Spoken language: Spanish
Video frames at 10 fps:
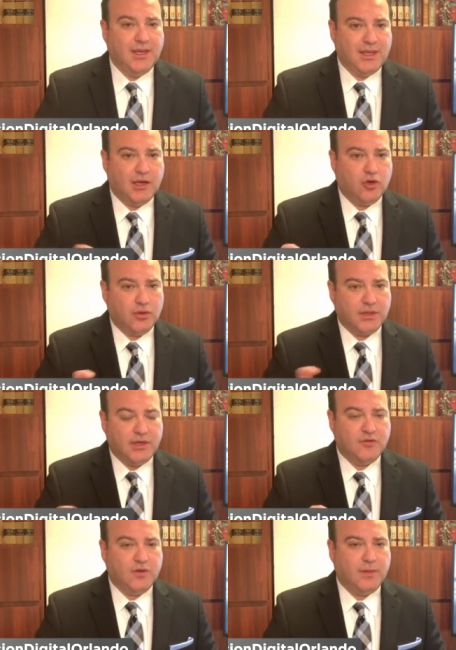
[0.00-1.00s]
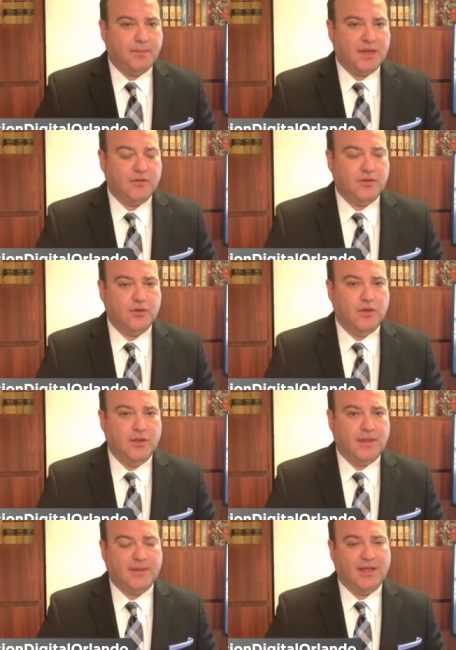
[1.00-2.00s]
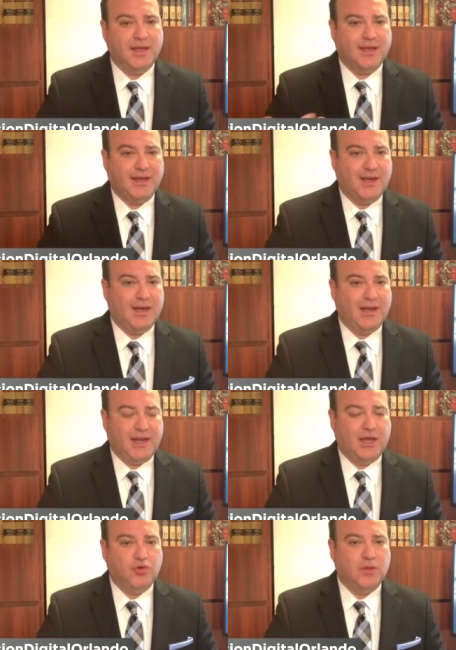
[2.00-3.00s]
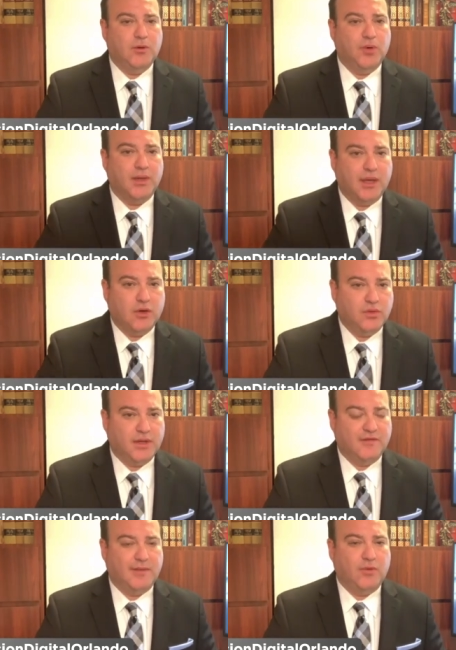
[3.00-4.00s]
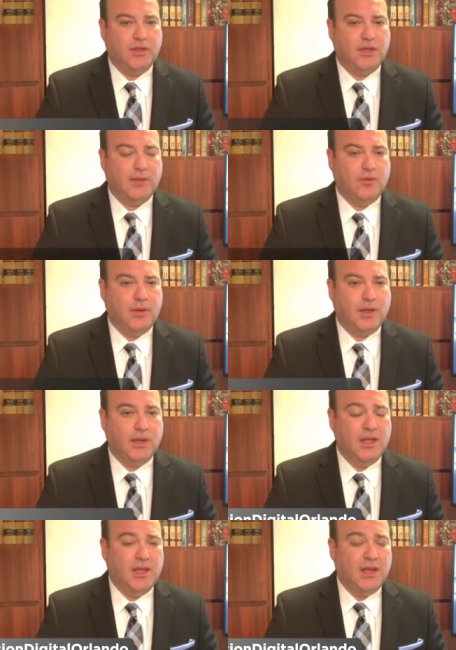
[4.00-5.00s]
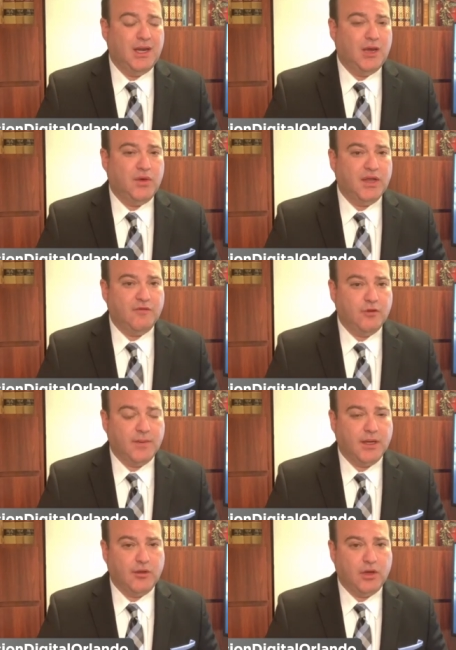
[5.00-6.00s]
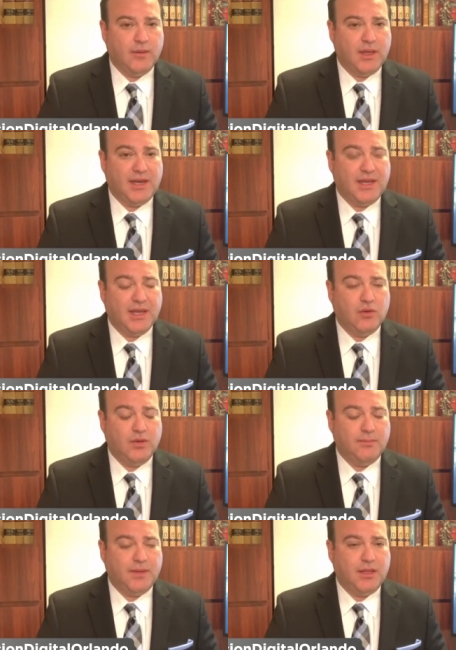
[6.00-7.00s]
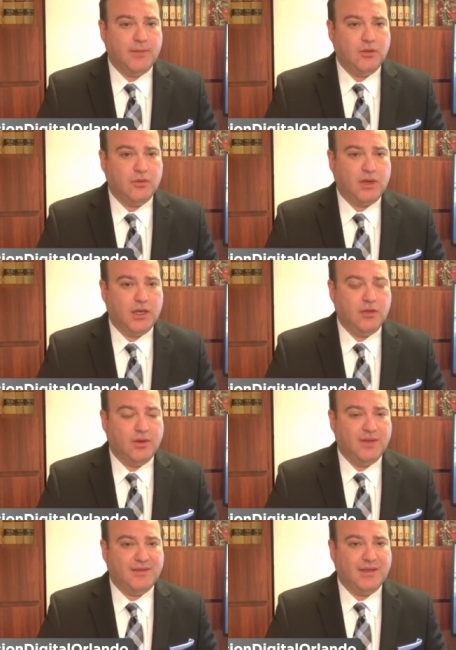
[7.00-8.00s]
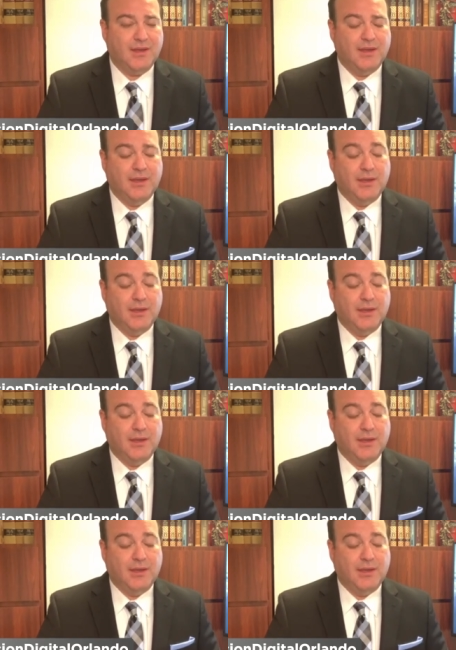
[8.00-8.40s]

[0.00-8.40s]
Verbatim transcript: y encontrar esos espacios de manera que el Ejecutivo pueda ejecutar esa política pública. La única forma que yo le vería algún impedimento a ello es que